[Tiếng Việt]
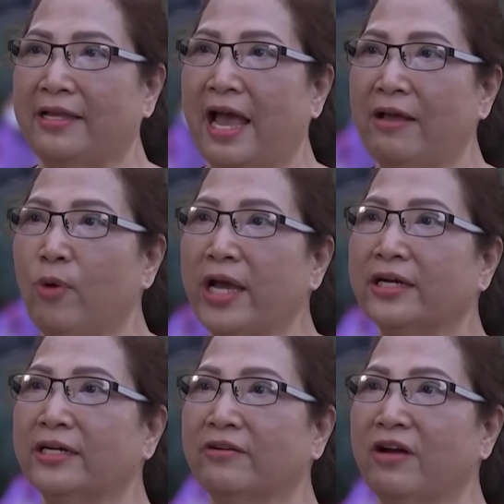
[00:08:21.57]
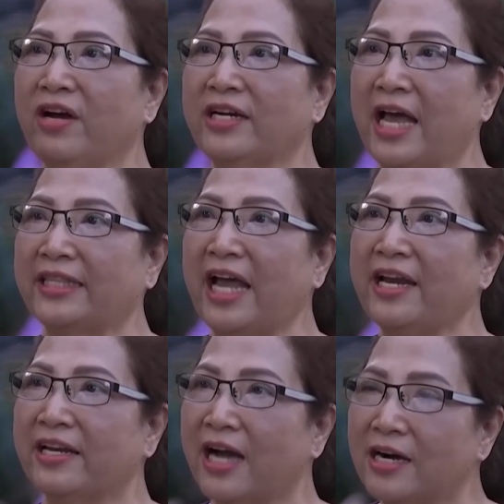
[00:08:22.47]
giải quyết cái vấn đề tái
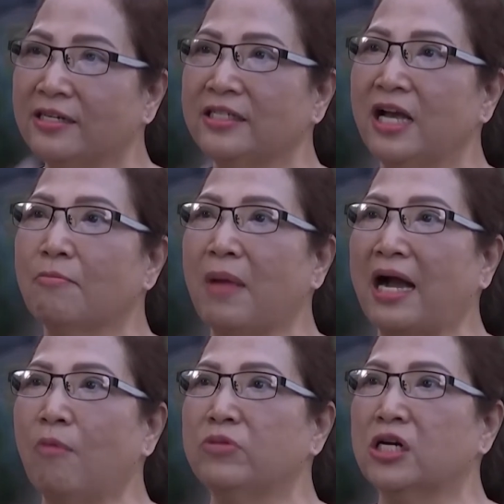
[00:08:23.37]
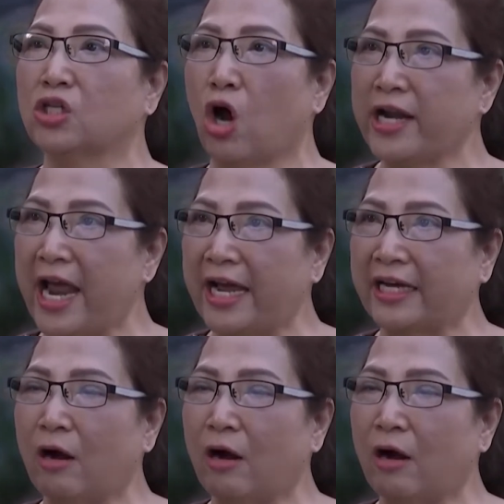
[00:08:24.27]
định cư, nhưng mà không được rõ ràng,